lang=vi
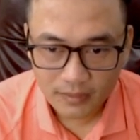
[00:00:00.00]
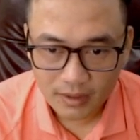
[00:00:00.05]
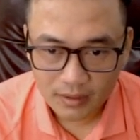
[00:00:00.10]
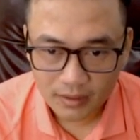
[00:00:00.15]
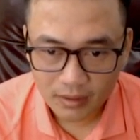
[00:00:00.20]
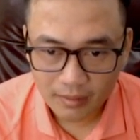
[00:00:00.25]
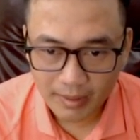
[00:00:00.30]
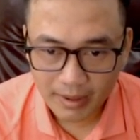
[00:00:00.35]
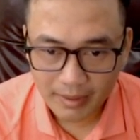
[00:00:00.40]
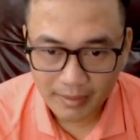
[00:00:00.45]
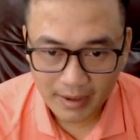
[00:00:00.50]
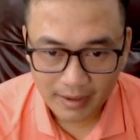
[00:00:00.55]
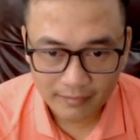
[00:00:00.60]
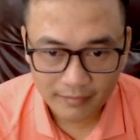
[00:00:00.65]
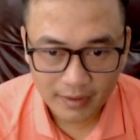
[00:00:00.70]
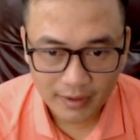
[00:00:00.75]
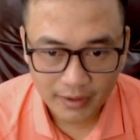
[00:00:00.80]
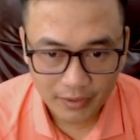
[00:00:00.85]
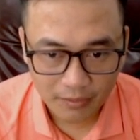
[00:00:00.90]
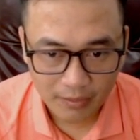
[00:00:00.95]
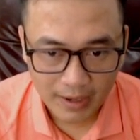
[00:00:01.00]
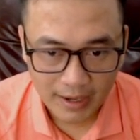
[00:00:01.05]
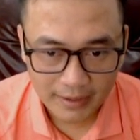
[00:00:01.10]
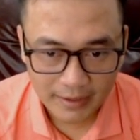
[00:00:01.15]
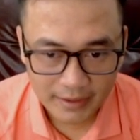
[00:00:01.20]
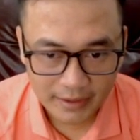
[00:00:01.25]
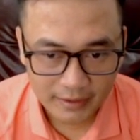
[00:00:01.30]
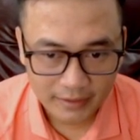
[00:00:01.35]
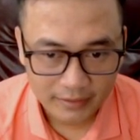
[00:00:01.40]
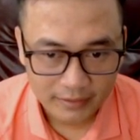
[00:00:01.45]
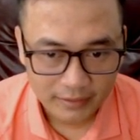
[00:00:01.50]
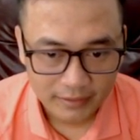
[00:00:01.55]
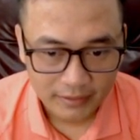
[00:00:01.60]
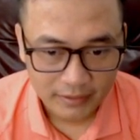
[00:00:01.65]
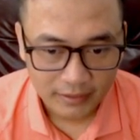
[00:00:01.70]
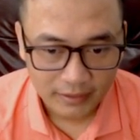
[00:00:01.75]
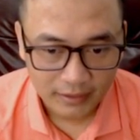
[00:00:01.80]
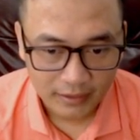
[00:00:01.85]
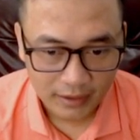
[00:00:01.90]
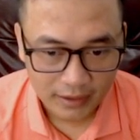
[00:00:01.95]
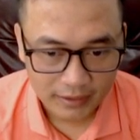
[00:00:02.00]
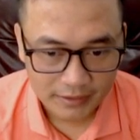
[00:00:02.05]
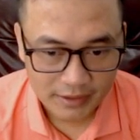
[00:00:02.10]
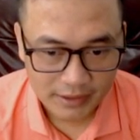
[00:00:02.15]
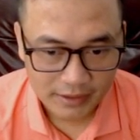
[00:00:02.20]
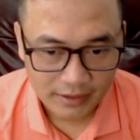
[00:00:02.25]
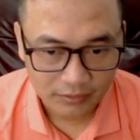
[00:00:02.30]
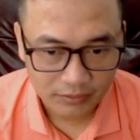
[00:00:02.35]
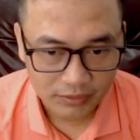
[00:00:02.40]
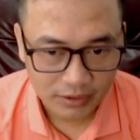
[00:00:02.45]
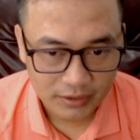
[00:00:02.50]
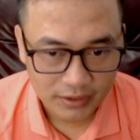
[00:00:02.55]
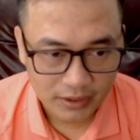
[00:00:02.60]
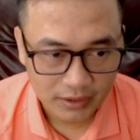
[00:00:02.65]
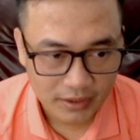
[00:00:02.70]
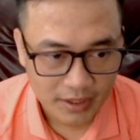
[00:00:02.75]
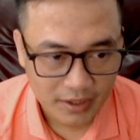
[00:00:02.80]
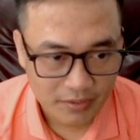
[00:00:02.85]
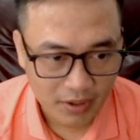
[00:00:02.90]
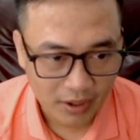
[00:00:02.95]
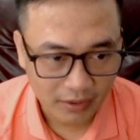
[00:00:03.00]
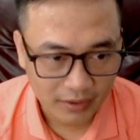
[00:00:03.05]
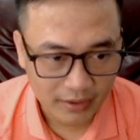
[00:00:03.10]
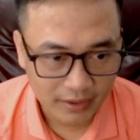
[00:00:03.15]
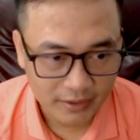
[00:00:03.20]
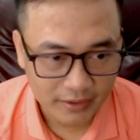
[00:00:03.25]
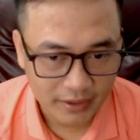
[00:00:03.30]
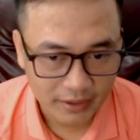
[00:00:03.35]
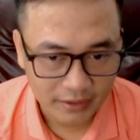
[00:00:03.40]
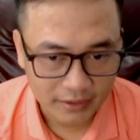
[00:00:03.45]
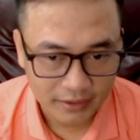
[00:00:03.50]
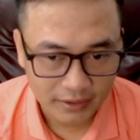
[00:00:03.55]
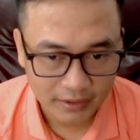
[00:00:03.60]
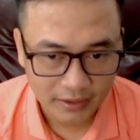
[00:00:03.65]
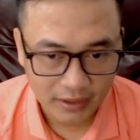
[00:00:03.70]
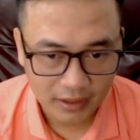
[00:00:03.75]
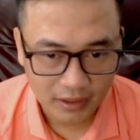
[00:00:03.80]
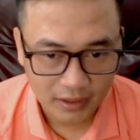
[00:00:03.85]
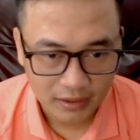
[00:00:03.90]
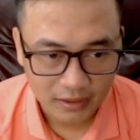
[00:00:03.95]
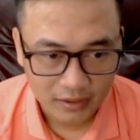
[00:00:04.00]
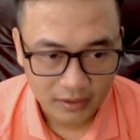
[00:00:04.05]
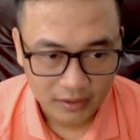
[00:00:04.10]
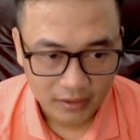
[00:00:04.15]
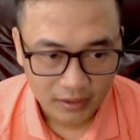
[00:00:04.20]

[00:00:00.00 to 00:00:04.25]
nó bài bản và hiệu quả nha à, anh chị nhà đầu tư nhớ theo dõi nha anh chị thì à,